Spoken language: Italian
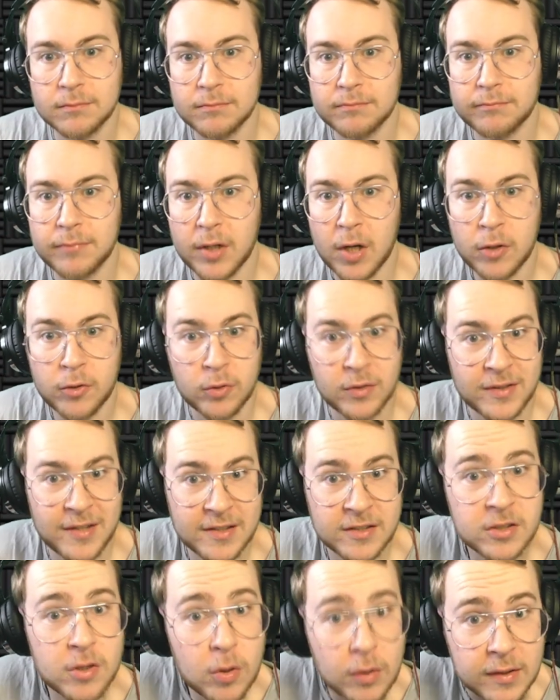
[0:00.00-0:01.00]
però non ti
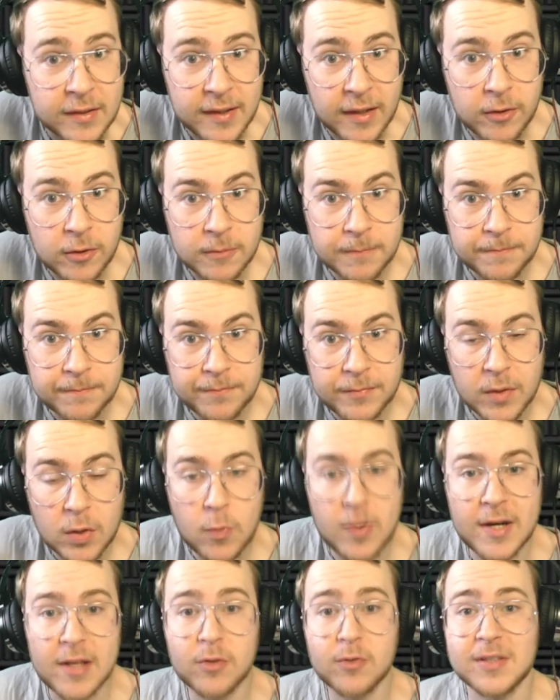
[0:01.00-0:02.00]
ascoltano,
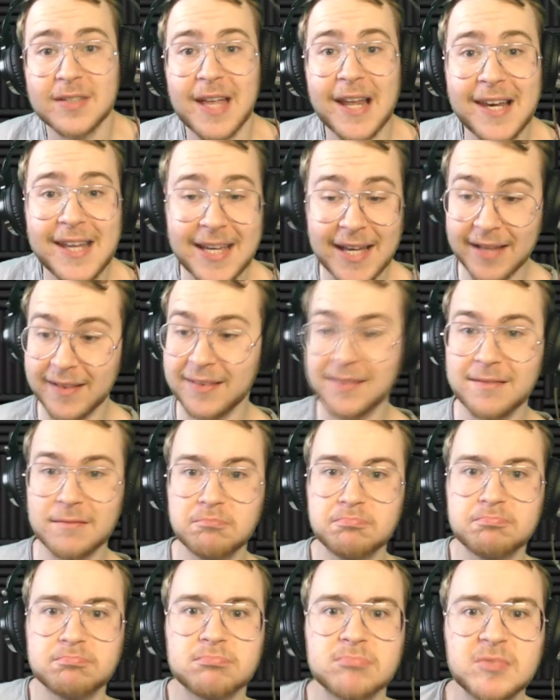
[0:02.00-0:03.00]
quindi tu stai lì che
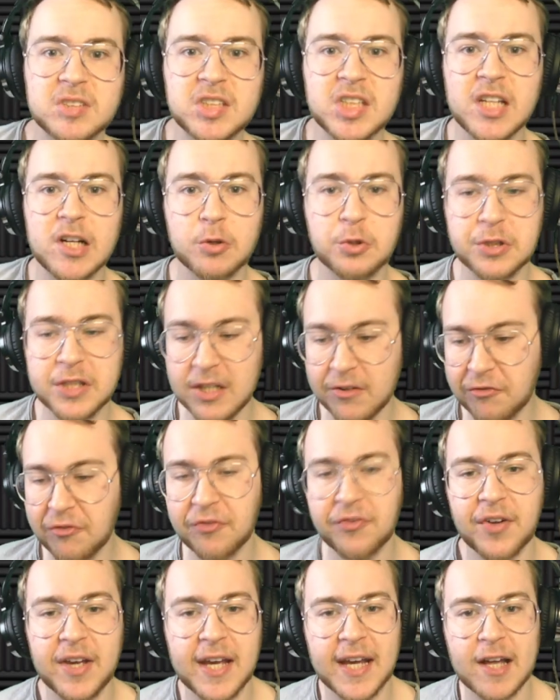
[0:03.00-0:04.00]
ti rodi il
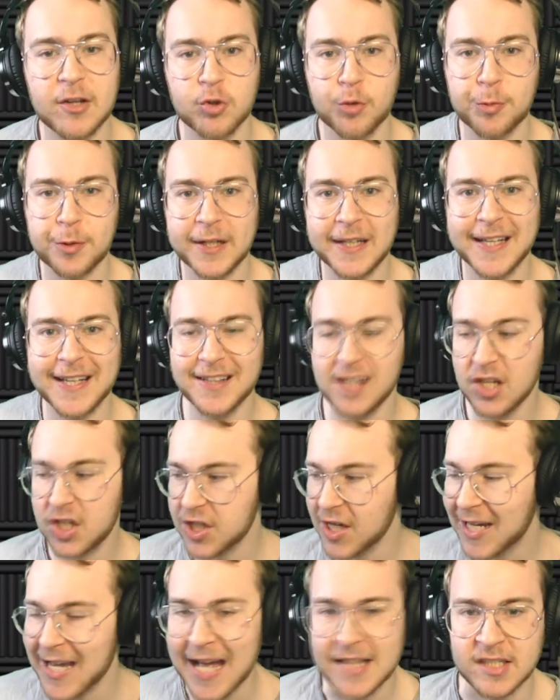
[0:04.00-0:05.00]
fegato perché
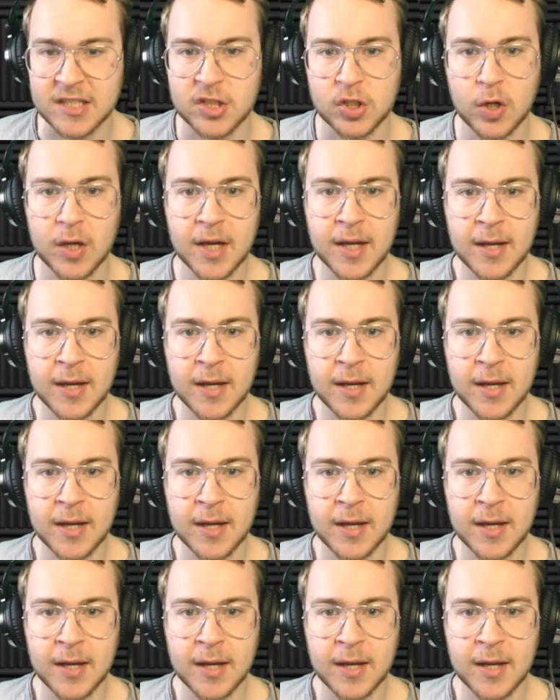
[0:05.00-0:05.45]
dici cazzo,